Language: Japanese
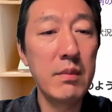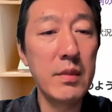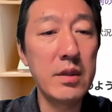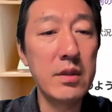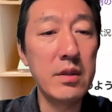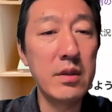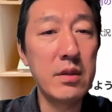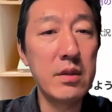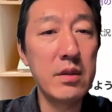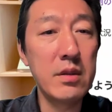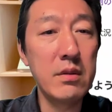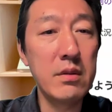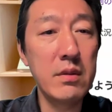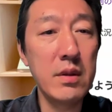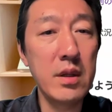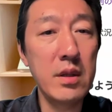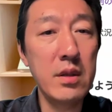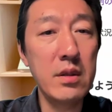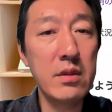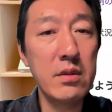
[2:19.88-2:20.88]
実
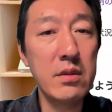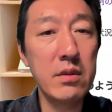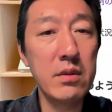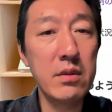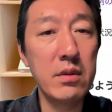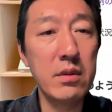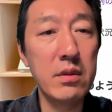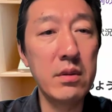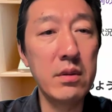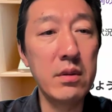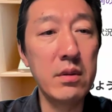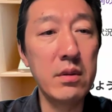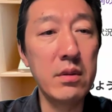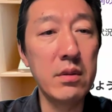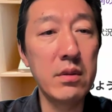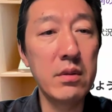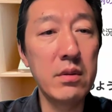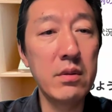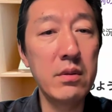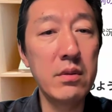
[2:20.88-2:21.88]
は、
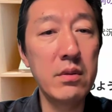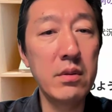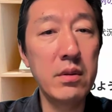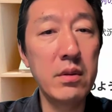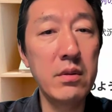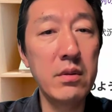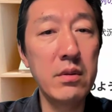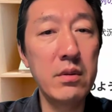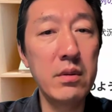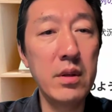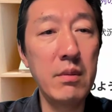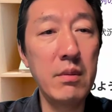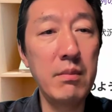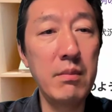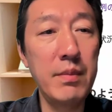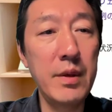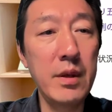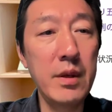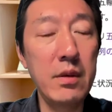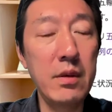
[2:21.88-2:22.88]
東京
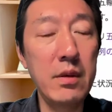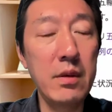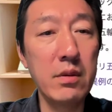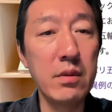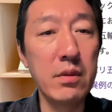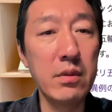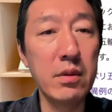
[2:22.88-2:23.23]
オリンピックの